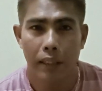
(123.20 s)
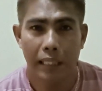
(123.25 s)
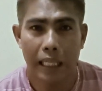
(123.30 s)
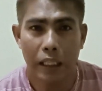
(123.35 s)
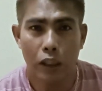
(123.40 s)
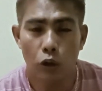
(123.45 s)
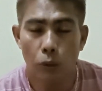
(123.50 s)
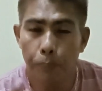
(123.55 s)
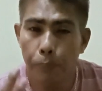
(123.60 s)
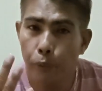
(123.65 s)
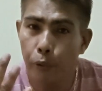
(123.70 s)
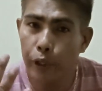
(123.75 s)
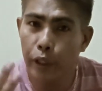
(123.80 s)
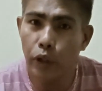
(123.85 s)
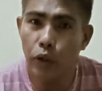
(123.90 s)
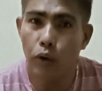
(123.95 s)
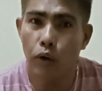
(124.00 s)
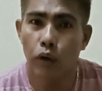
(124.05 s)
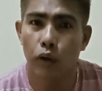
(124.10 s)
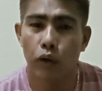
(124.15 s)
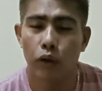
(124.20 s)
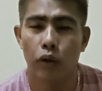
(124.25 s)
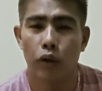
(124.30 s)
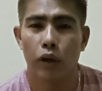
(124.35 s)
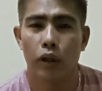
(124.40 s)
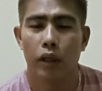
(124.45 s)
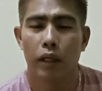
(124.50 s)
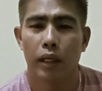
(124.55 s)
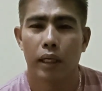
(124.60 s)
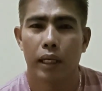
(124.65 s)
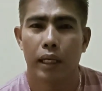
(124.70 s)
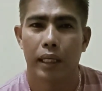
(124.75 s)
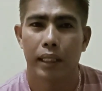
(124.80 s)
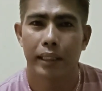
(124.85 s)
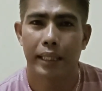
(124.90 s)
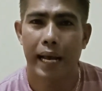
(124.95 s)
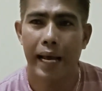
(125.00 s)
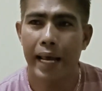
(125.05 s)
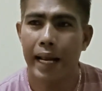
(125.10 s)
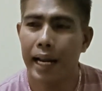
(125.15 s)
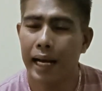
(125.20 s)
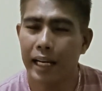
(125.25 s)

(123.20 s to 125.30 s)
Tatlo po ito. Dahil